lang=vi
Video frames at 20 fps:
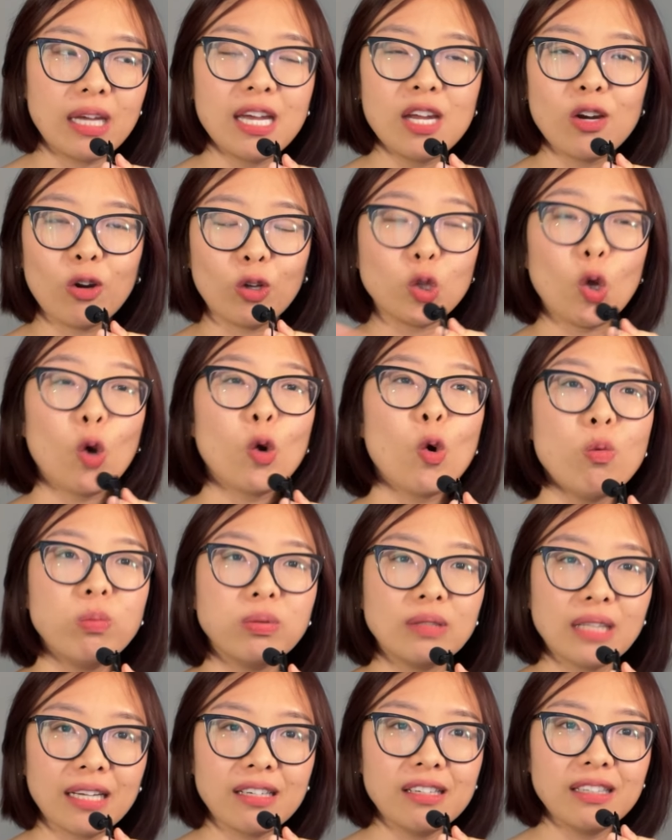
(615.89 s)
rồi đến khi nó
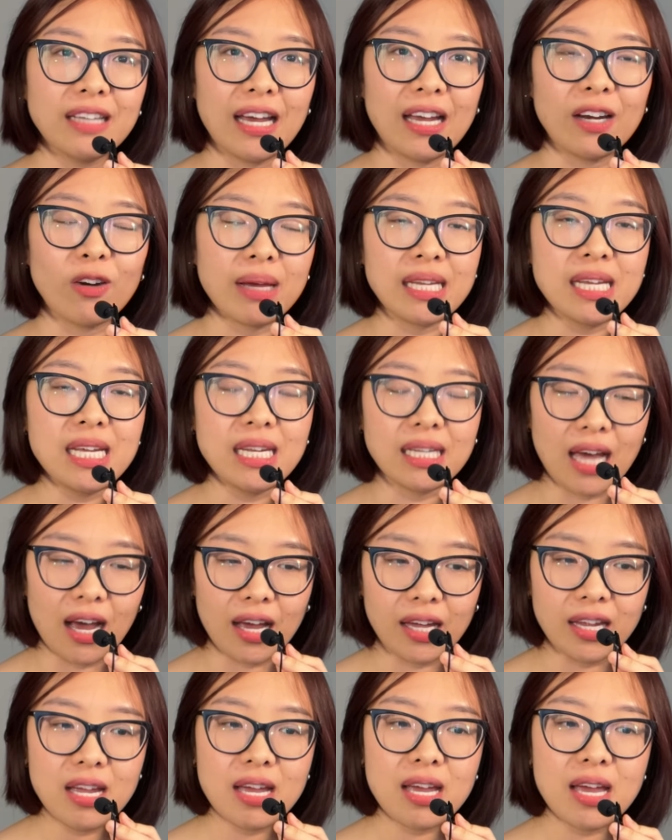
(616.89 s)
to đùng ra thì bạn mới
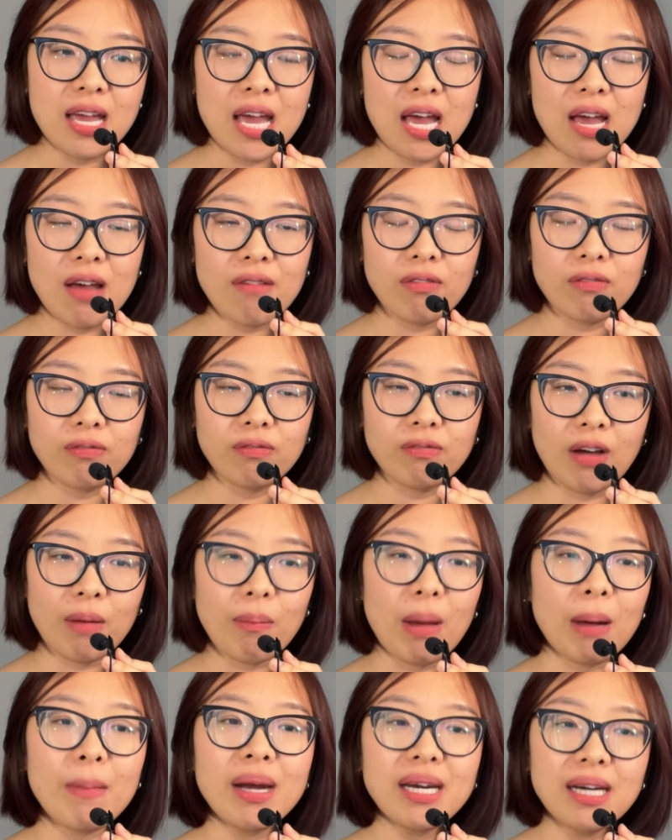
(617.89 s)
nhìn thấy
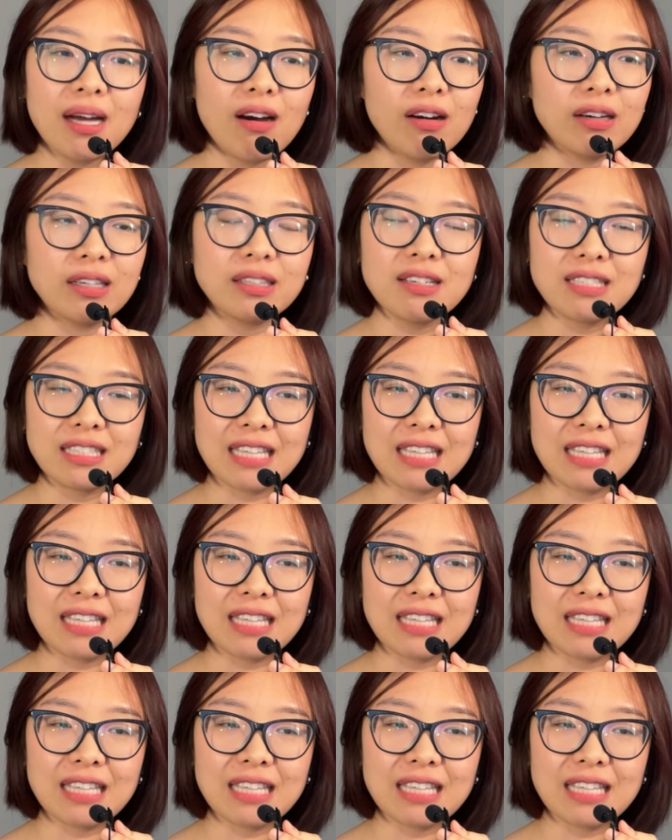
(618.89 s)
và bạn bất ngờ.